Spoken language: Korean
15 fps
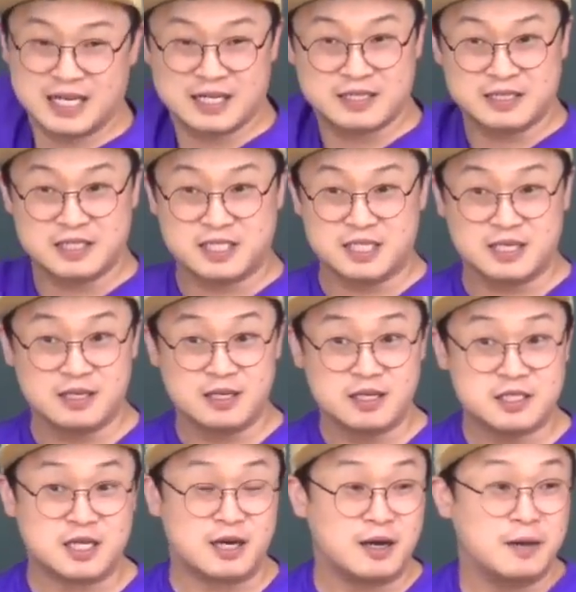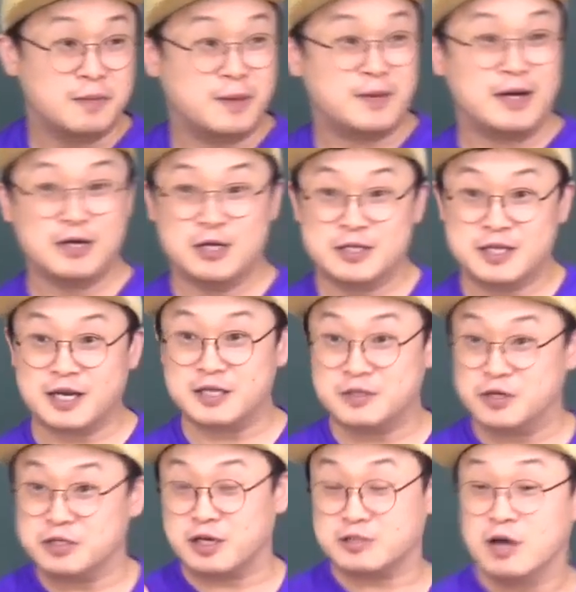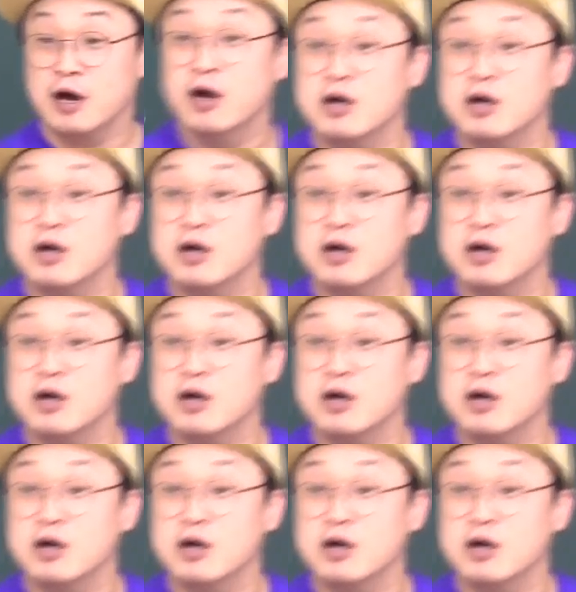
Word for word: 아니라는 거지. 자, 봐봐. 내가 너한테 가서